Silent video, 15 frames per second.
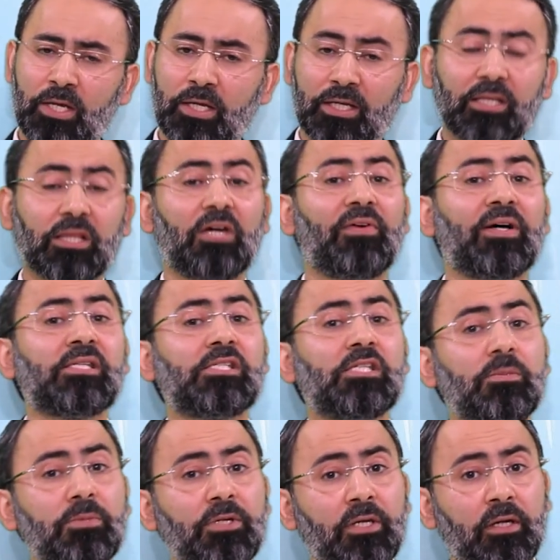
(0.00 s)
Глава
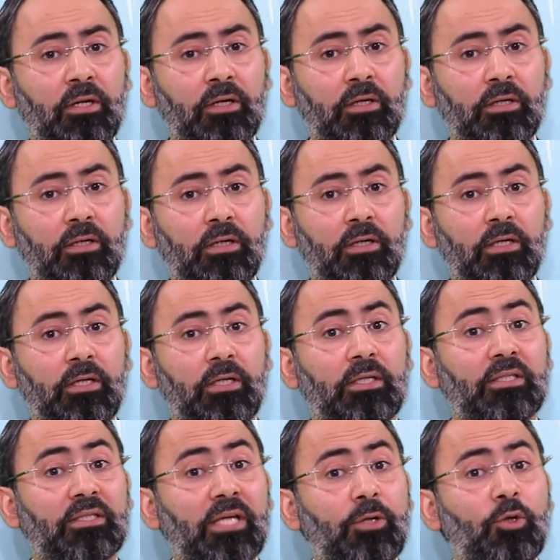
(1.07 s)
семьи
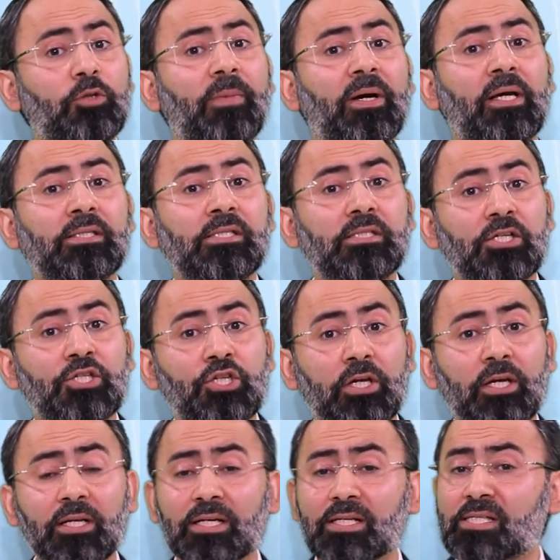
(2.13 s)
дает махацита
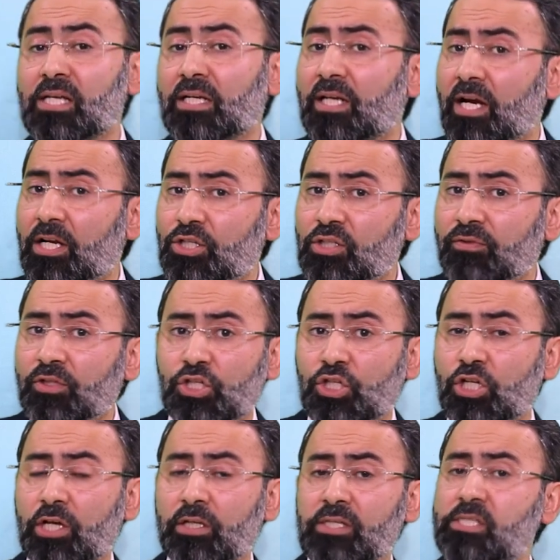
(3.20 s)
шекер за каждого
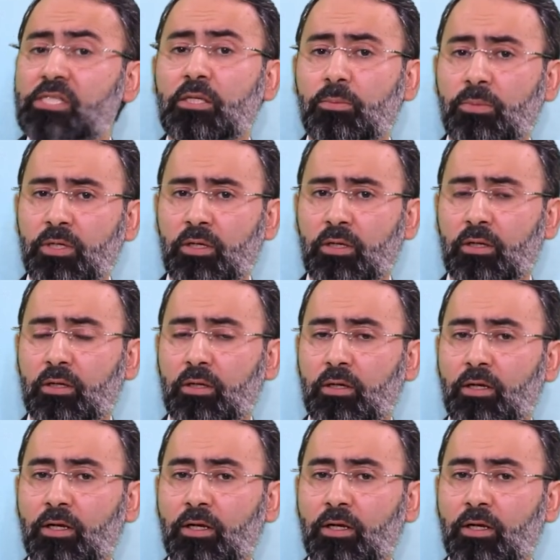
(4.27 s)
члена семьи.